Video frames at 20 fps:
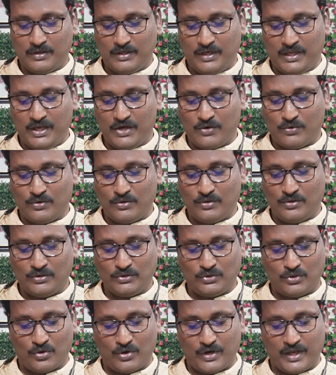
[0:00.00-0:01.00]
నీకును
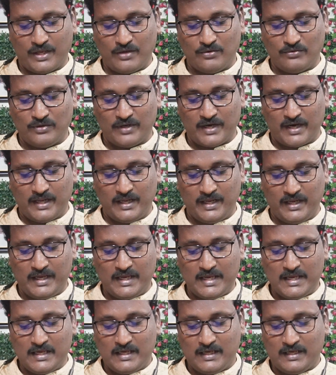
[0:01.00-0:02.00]
తోడయ్యుందునని
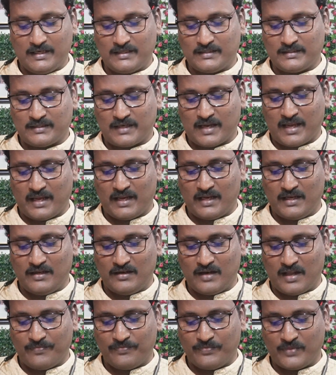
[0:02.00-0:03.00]

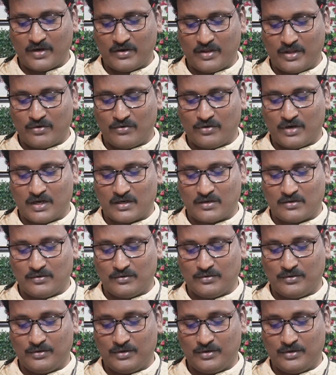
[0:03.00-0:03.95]
ఇస్రాయేలీలందరూ ఎరుగునట్లు